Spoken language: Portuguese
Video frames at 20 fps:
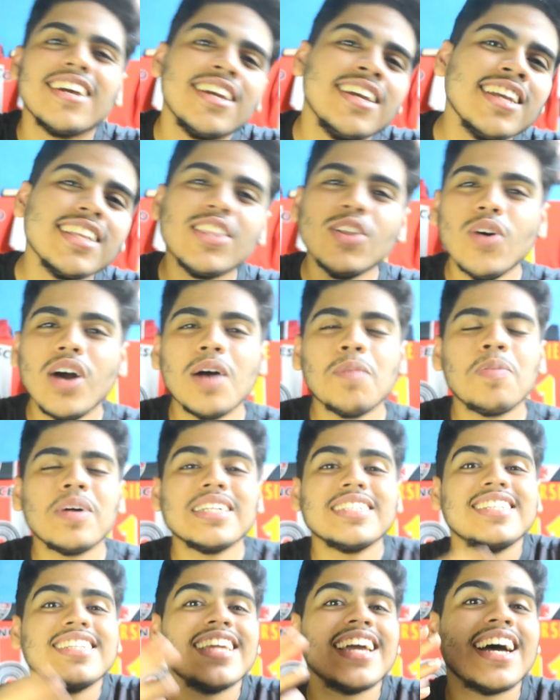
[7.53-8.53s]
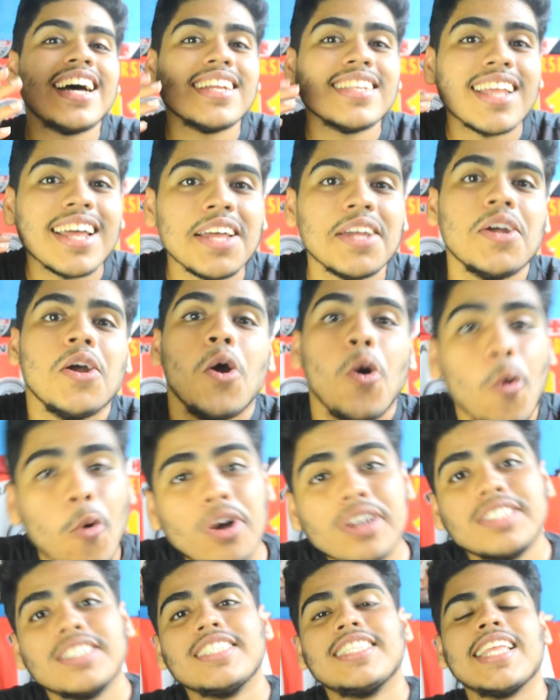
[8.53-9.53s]
Então, rapaziada,
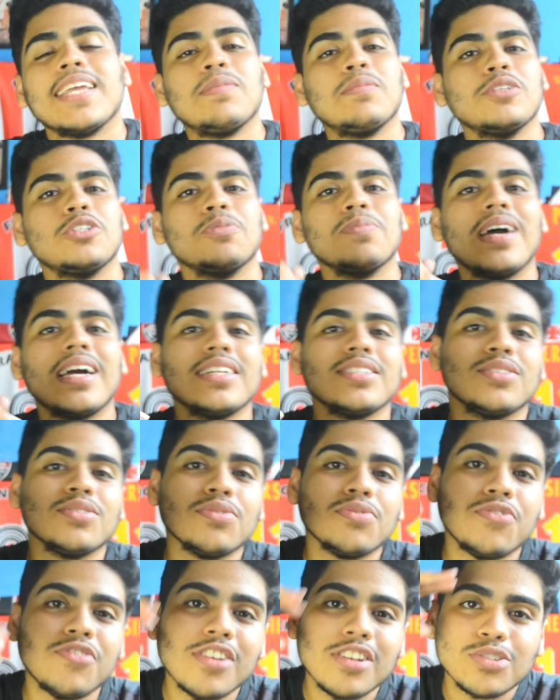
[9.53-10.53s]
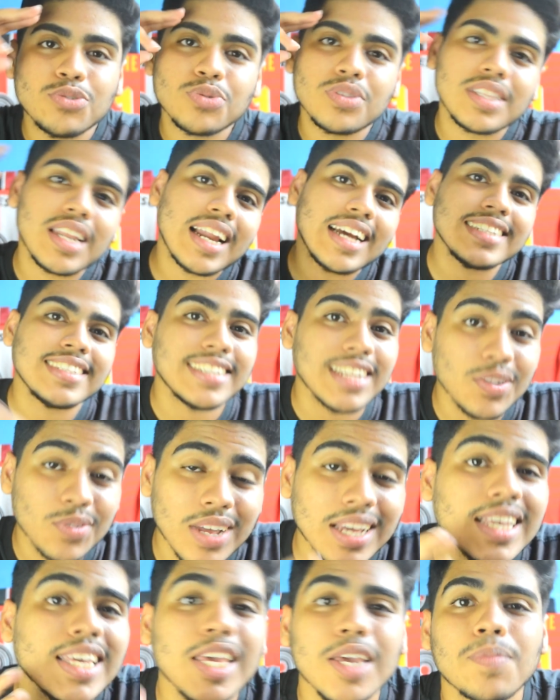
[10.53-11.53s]
hoje temos mais um vídeo trazendo
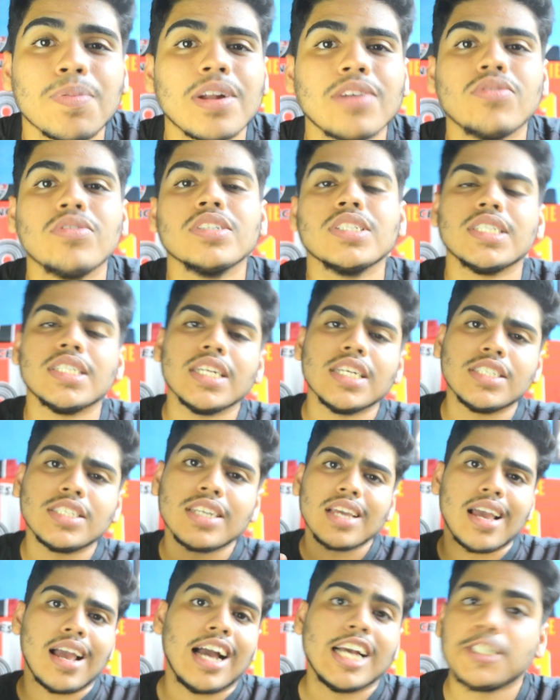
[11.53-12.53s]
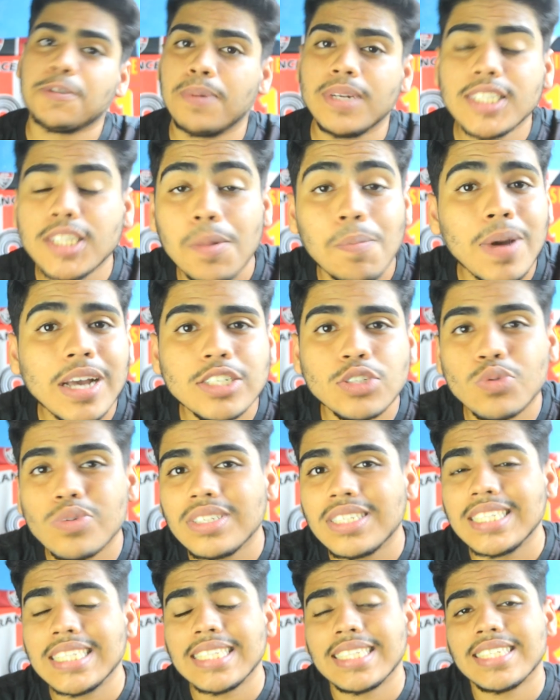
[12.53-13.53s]
aqui para vocês as principais
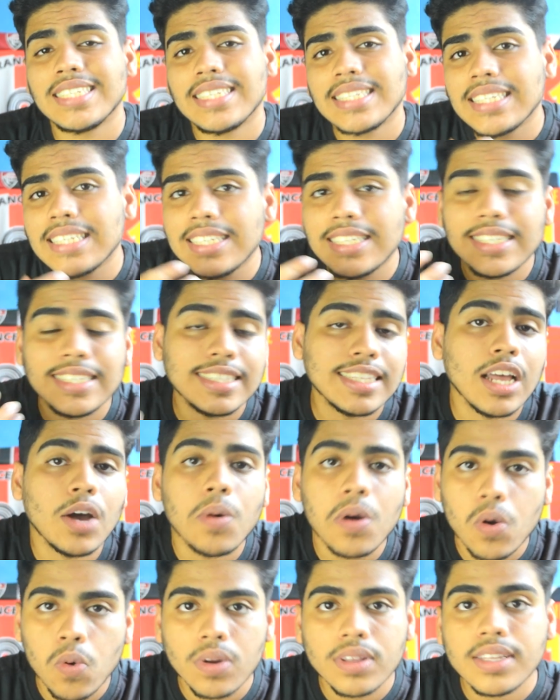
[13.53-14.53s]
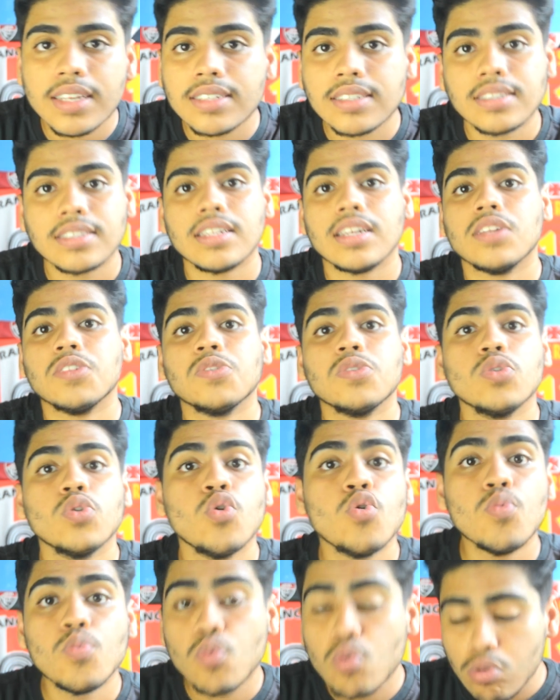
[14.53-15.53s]
notícias que estão acontecendo
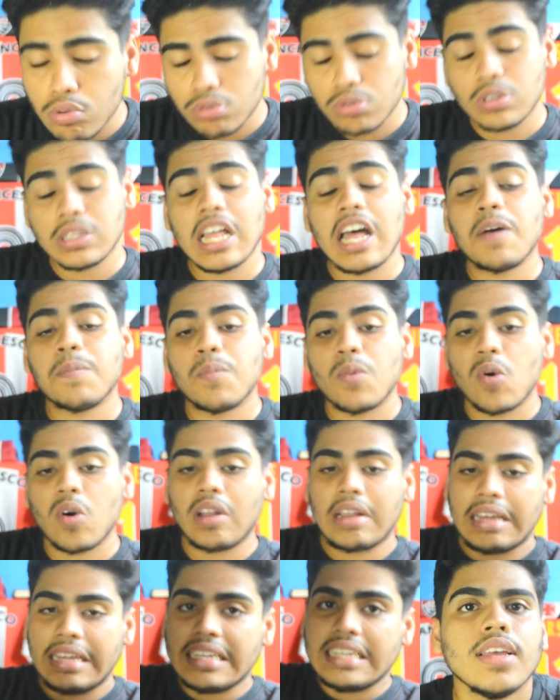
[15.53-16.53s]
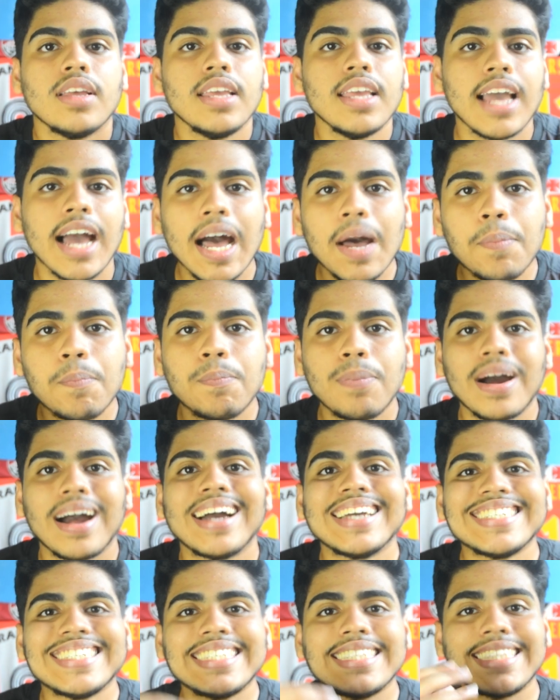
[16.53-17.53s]
no mundo da bola. E,
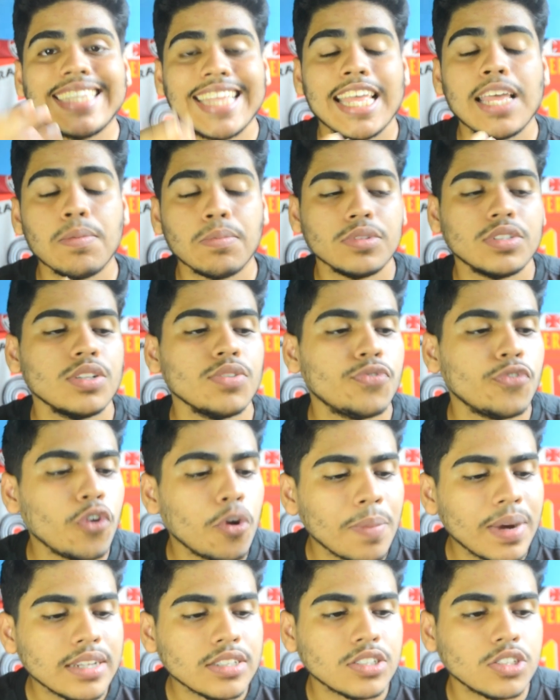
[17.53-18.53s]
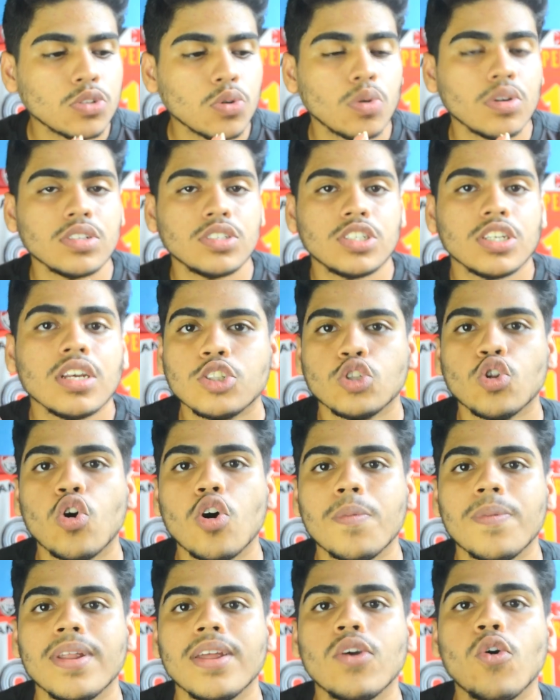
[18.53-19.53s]
rapaz, temos informações
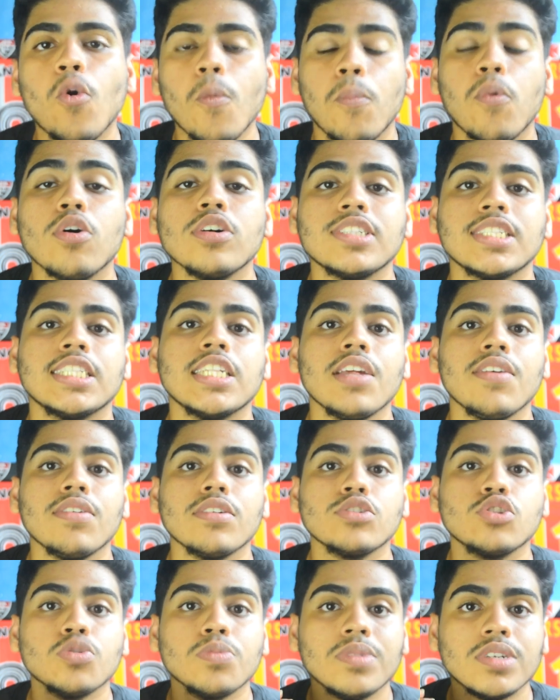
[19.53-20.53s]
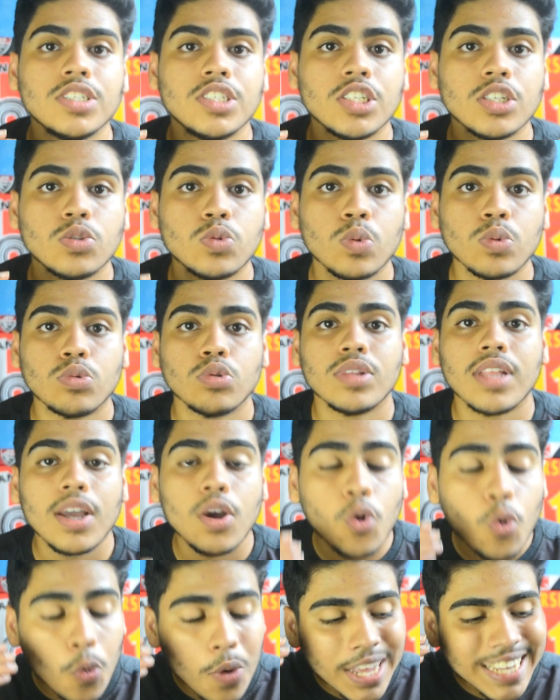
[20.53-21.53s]
sobre o possível substituto de
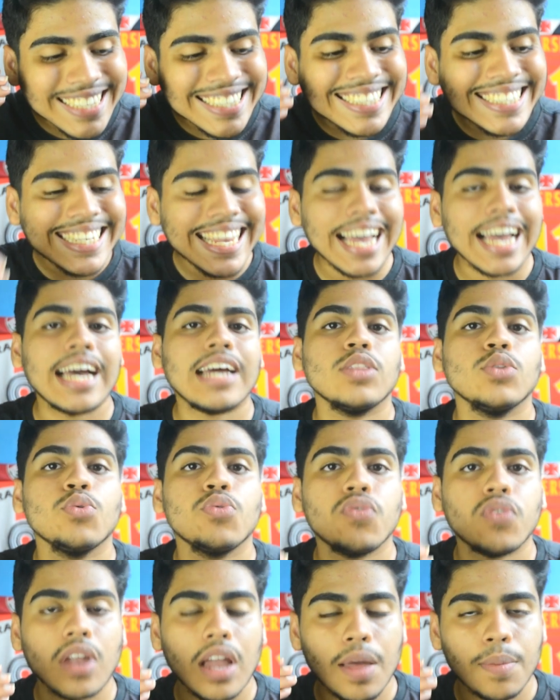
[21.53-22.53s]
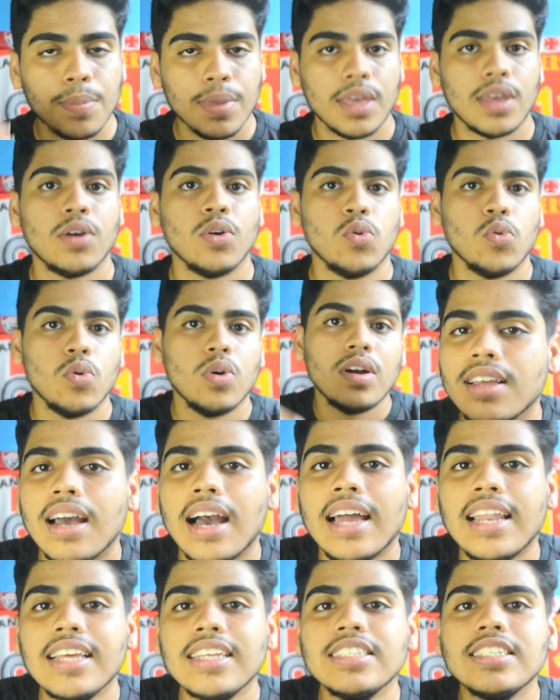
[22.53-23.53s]
Cuejar no Flamengo.
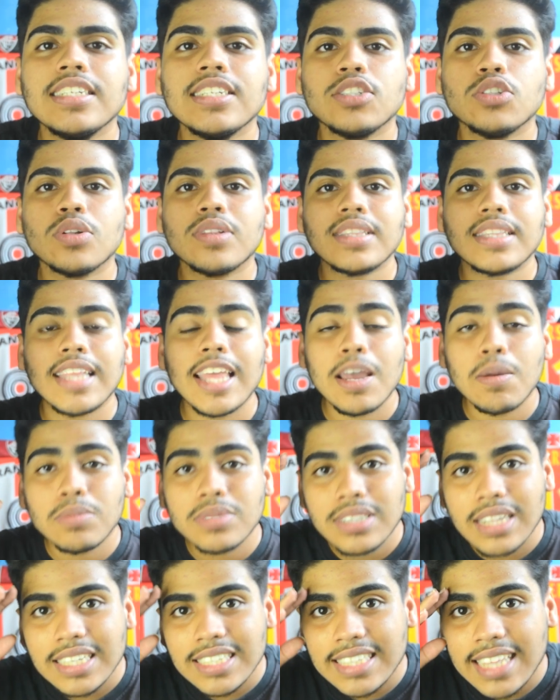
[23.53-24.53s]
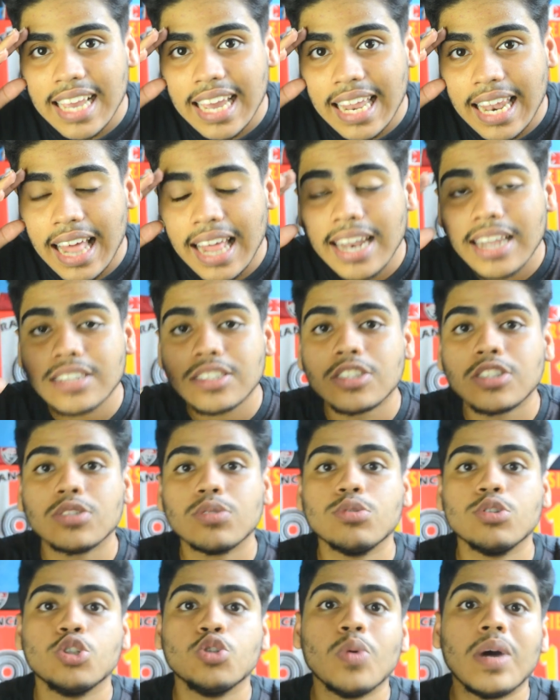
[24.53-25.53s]
Além disso, temos as
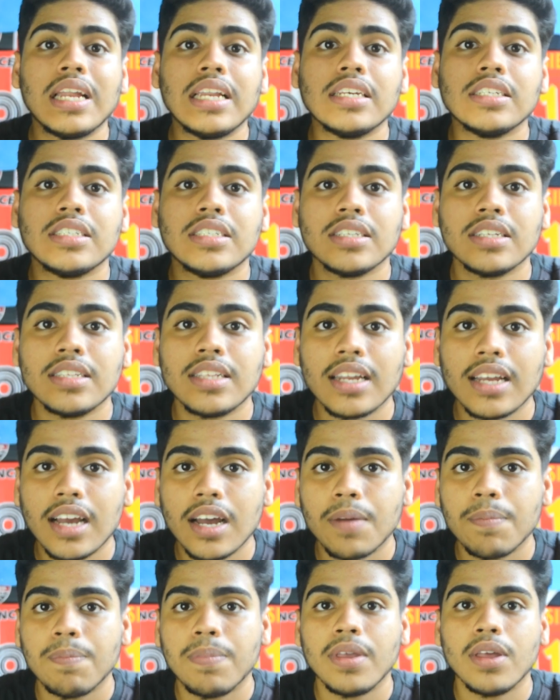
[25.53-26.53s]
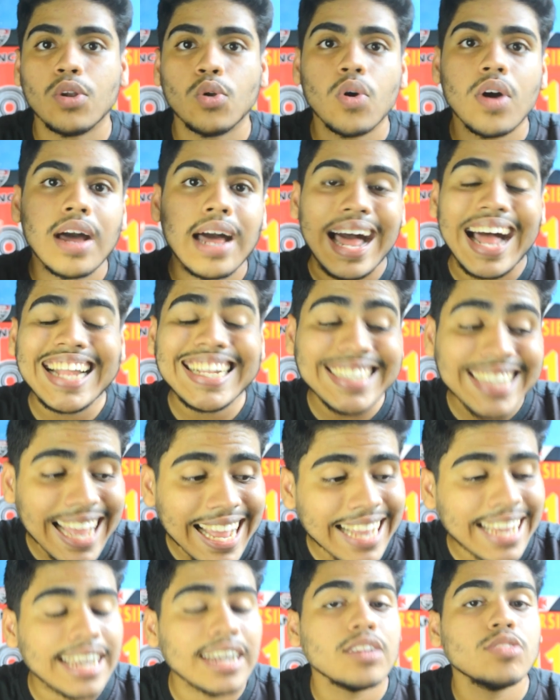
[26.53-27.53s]
declarações do Alexandre Campelo
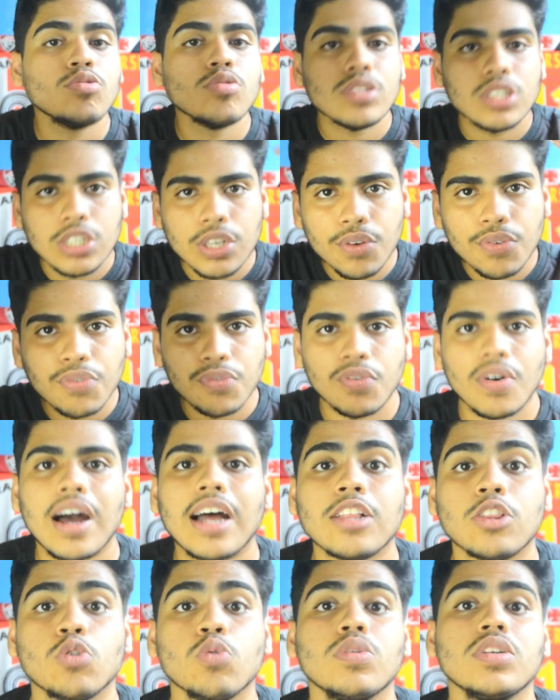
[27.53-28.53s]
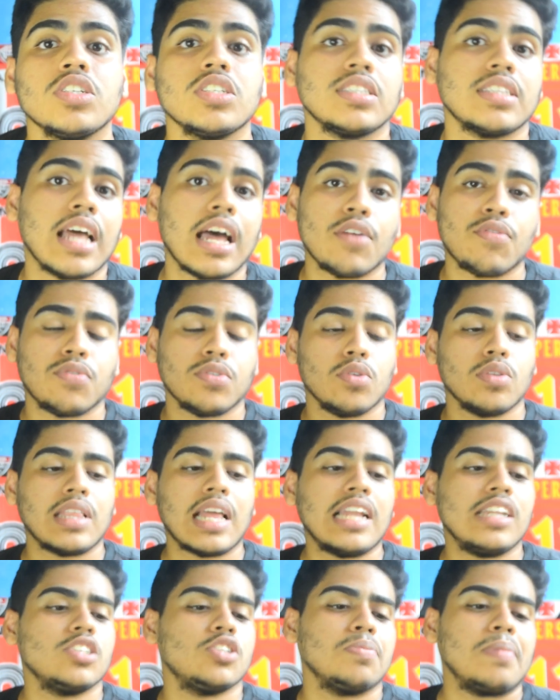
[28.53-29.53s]
atacando de fato o staff do
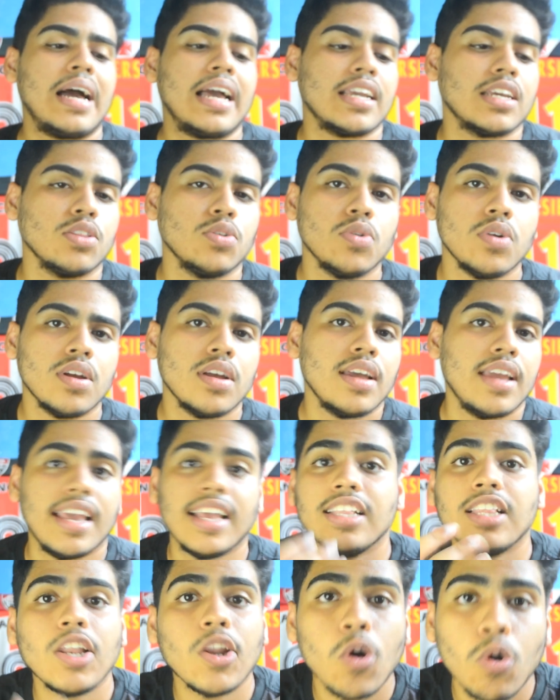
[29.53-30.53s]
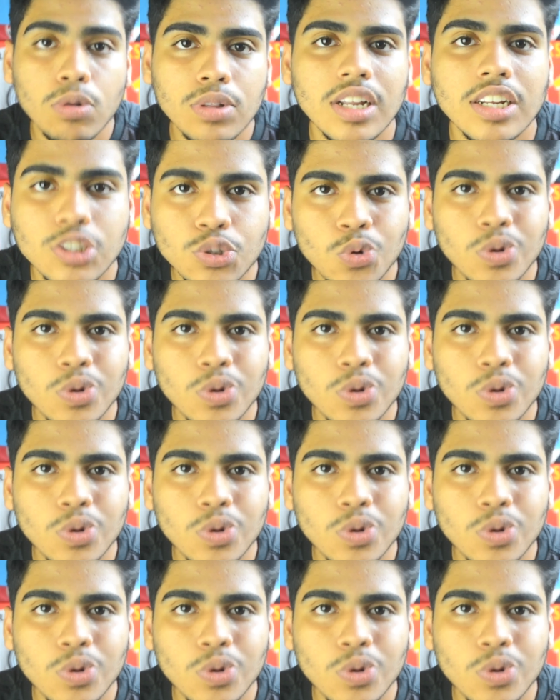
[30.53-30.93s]
Thales Magno entre outras